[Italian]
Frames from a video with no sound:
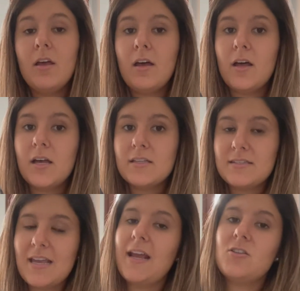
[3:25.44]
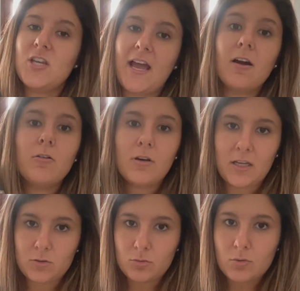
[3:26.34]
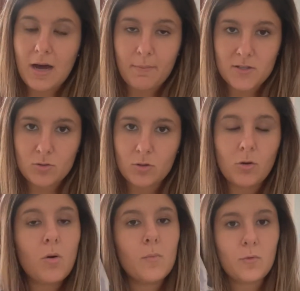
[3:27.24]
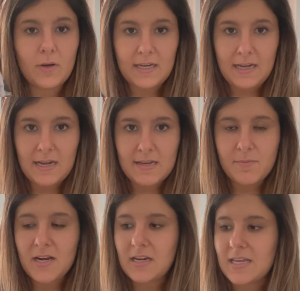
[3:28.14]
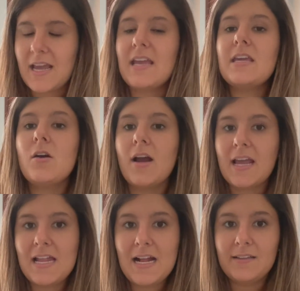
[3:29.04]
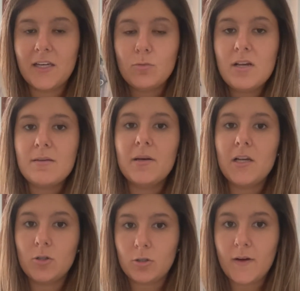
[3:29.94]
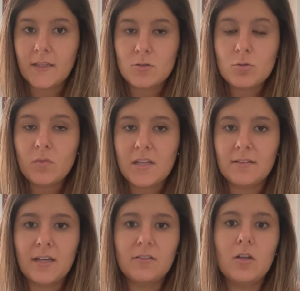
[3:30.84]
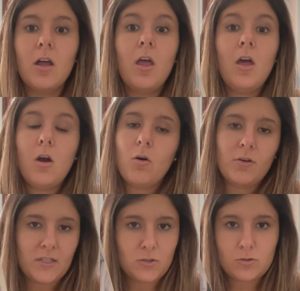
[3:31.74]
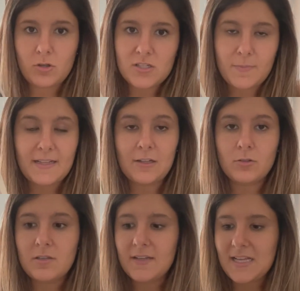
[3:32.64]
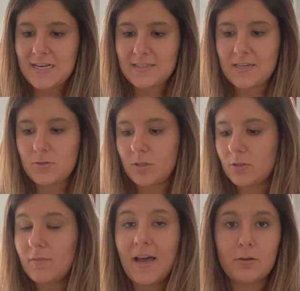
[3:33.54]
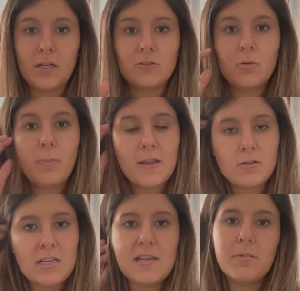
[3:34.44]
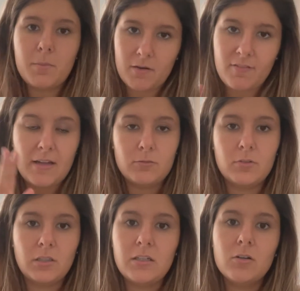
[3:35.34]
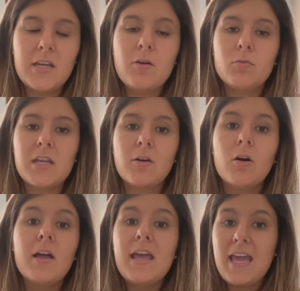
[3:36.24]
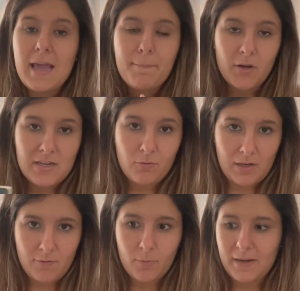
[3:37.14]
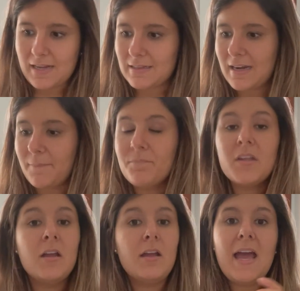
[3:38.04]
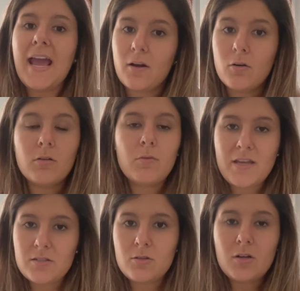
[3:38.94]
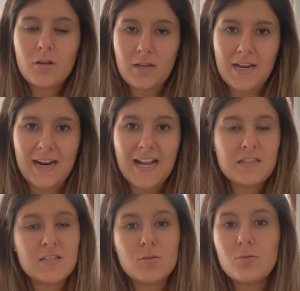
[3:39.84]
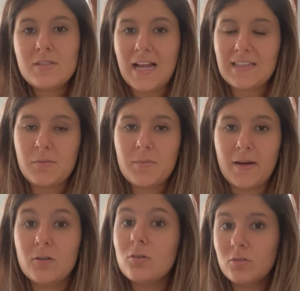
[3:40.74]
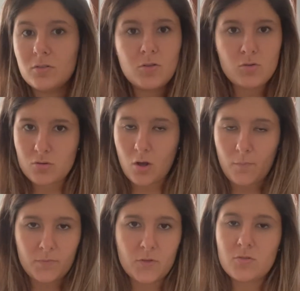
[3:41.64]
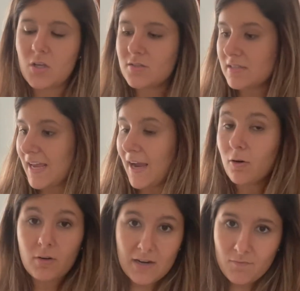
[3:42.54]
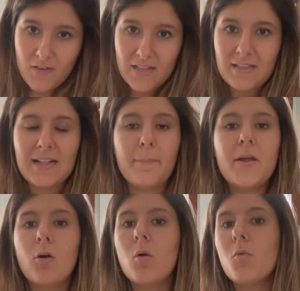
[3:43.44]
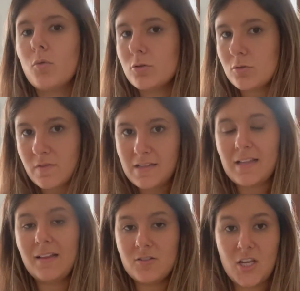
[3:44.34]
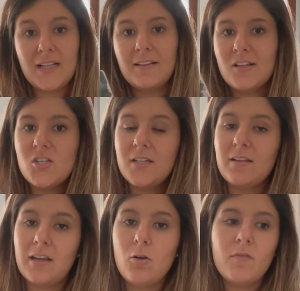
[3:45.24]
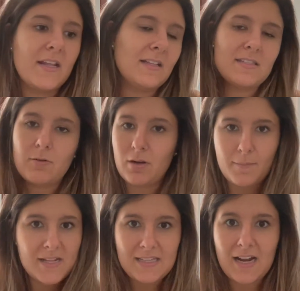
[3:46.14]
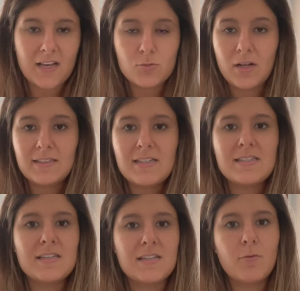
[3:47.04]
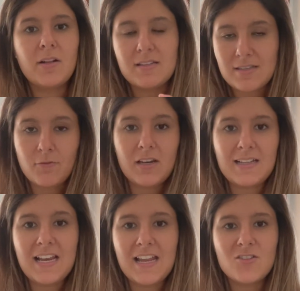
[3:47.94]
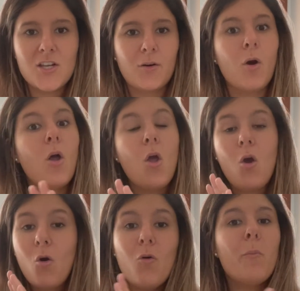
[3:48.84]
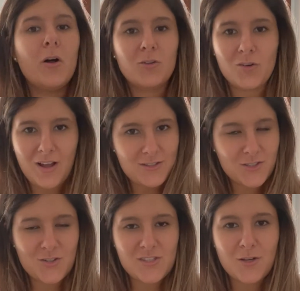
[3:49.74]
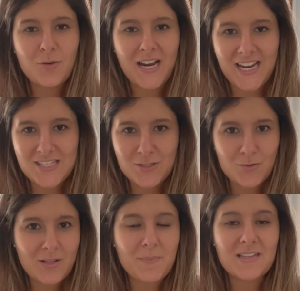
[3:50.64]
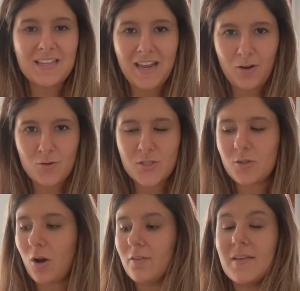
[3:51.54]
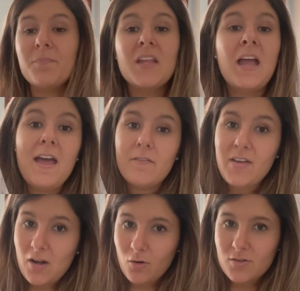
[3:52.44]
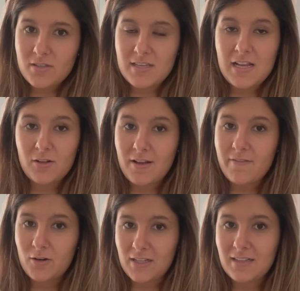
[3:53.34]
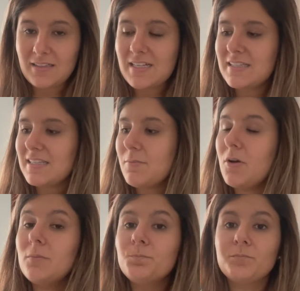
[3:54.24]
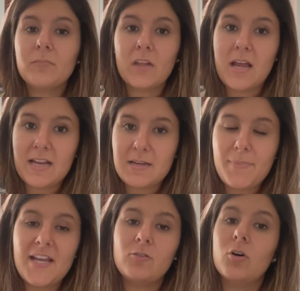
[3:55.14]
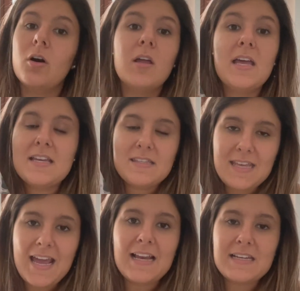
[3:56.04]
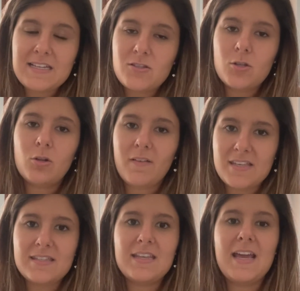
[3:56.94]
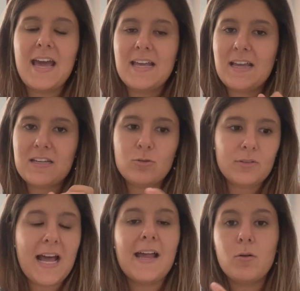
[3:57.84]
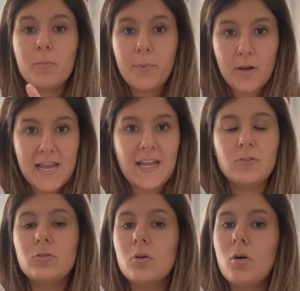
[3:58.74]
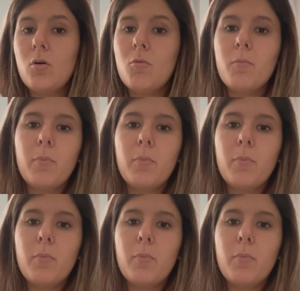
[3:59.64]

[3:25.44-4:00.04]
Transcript: eh, se c'è ancora su Amazon o comunque nelle librerie, io anche gli altri due libri li ho trovati su Vinted, ora sto solo aspettando di vedere se riesco a trovare un altro paio di libri per fare un ordinone unico e poi li volevo prendere. Ecco, questo eh, ragazzi scusatemi ma non, non, so, non so se è ancora in vendita, però comunque su Vinted c'è tanta gente che lo vende, sicuramente anche su altri siti, quindi se volete leggerlo un modo sono sicura che assolutamente lo si trovi. Ve lo consiglio davvero tantissimo, eh, ripeto, se all'inizio dovesse risultare un po' lento, un